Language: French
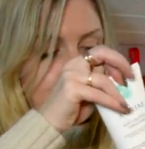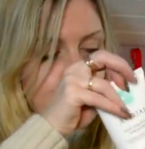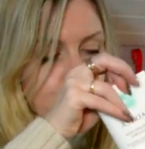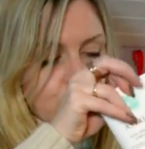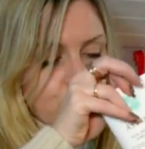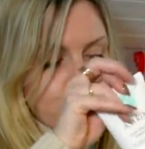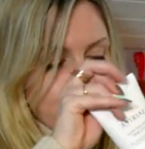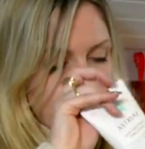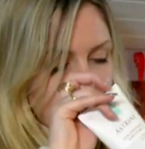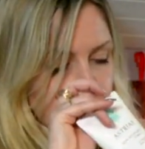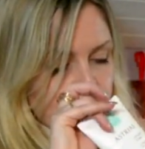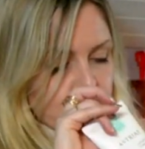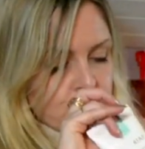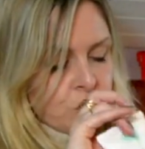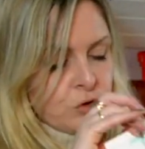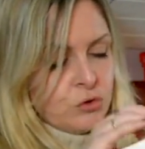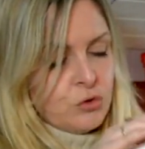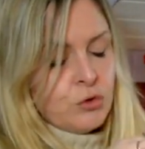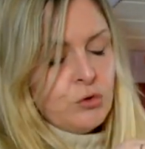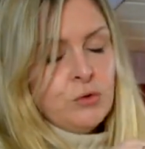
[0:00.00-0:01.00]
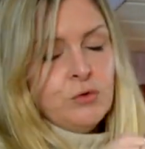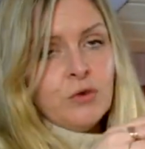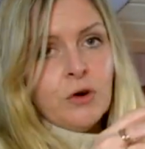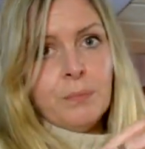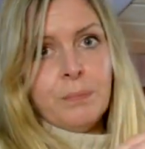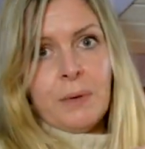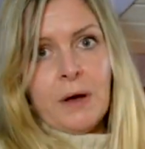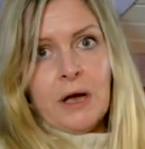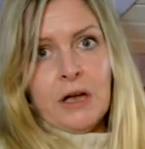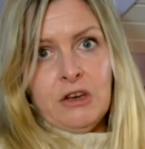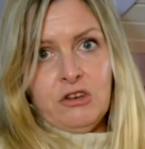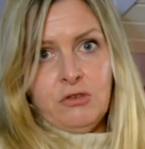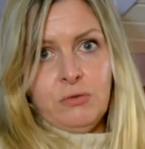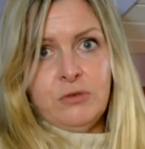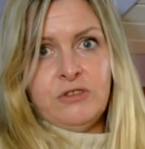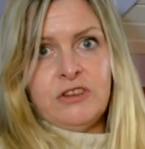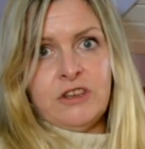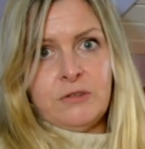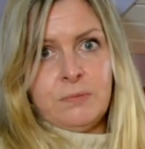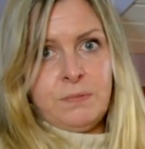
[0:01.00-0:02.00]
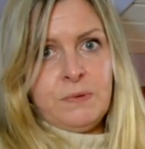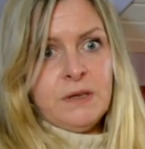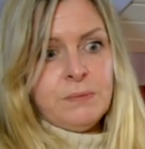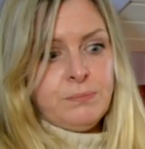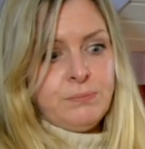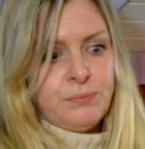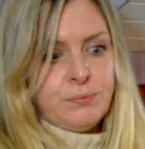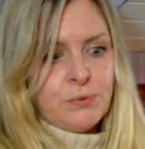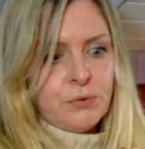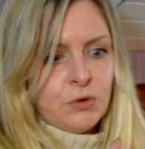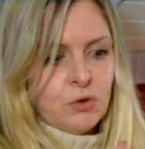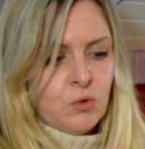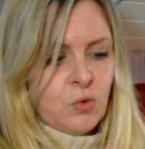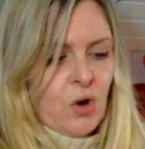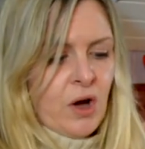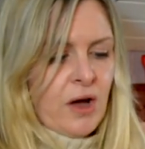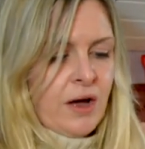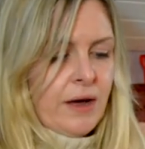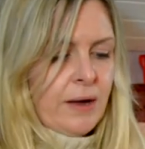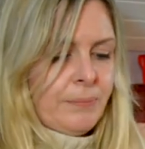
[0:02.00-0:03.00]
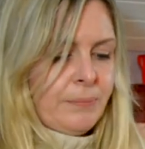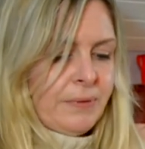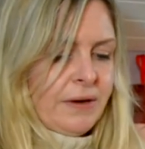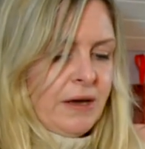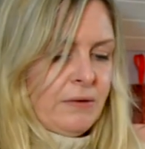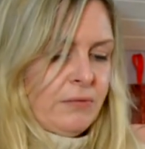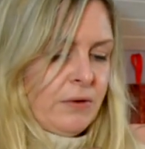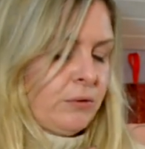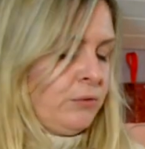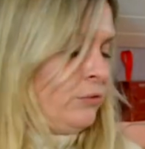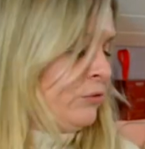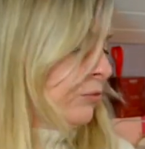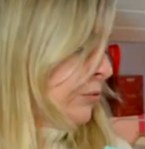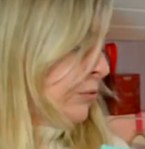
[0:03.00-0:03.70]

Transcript: pour le coup je ne l'ouvre pas et je vous explique pourquoi après avoir lu